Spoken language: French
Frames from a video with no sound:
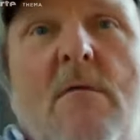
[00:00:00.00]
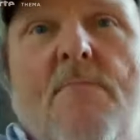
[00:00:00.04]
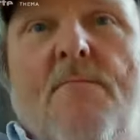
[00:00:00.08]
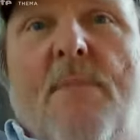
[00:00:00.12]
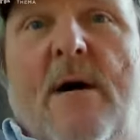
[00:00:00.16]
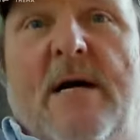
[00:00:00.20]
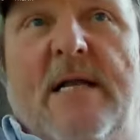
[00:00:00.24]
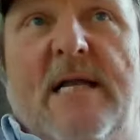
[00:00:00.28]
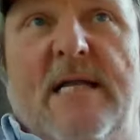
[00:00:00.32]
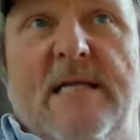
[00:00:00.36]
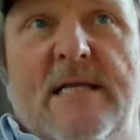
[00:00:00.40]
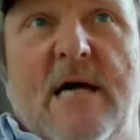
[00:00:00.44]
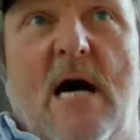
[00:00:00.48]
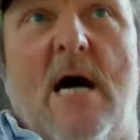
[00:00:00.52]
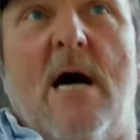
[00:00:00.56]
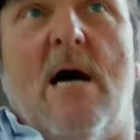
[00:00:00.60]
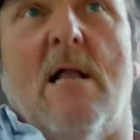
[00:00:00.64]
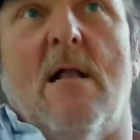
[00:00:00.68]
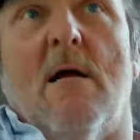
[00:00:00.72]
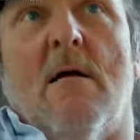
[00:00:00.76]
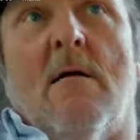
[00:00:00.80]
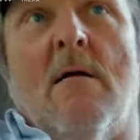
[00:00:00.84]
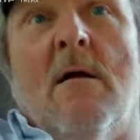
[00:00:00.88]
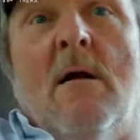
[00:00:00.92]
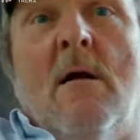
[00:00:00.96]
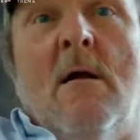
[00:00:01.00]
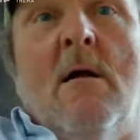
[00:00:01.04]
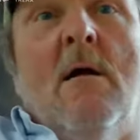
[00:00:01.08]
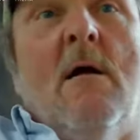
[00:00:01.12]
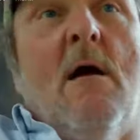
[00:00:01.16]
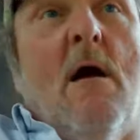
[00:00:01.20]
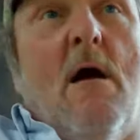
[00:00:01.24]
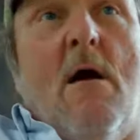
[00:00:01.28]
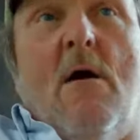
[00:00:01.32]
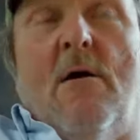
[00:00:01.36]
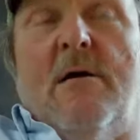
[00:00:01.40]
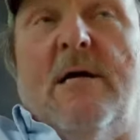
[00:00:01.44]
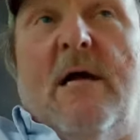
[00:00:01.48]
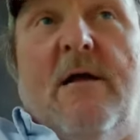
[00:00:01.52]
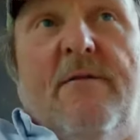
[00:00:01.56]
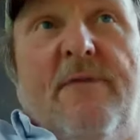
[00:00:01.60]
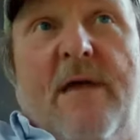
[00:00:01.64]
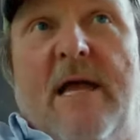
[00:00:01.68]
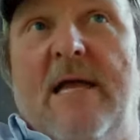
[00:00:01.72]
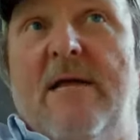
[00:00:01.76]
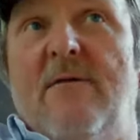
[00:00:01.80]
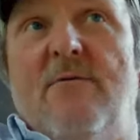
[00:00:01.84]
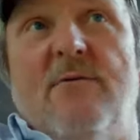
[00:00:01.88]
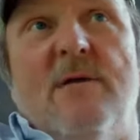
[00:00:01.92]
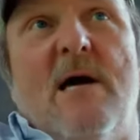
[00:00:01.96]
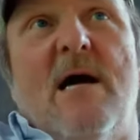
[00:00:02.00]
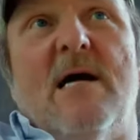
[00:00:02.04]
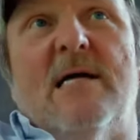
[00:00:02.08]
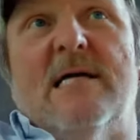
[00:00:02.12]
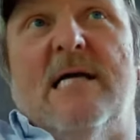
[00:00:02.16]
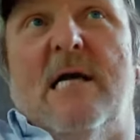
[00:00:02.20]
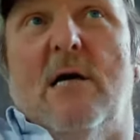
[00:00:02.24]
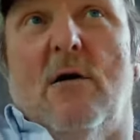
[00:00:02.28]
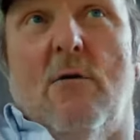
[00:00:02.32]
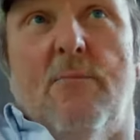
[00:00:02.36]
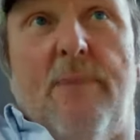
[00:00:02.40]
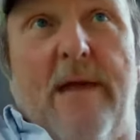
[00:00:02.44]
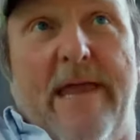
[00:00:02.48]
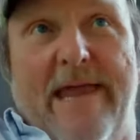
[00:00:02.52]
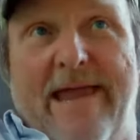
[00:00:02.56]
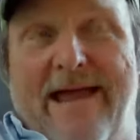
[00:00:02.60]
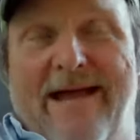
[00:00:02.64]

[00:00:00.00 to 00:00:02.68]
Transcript: n'y a que l'argent qui compte, rien d'autre.